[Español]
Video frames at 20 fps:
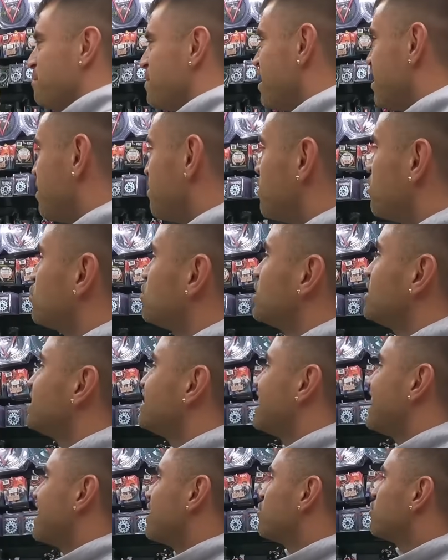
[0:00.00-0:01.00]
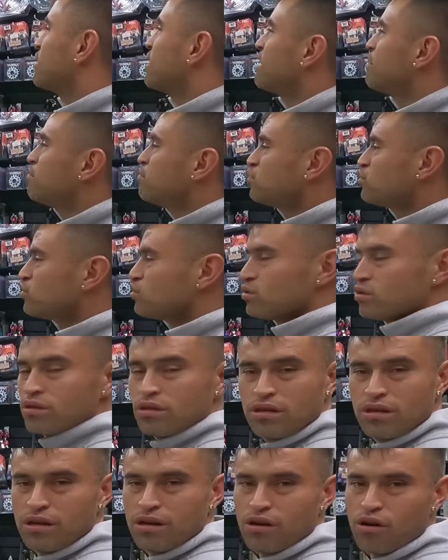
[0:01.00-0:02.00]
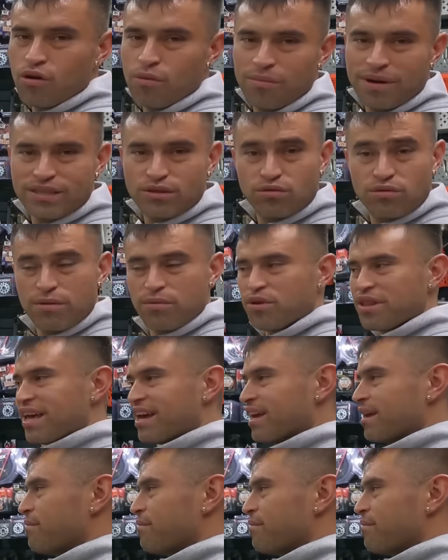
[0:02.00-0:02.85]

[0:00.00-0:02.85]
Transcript: Miren amigos, de este lado tenemos lo más nuevo de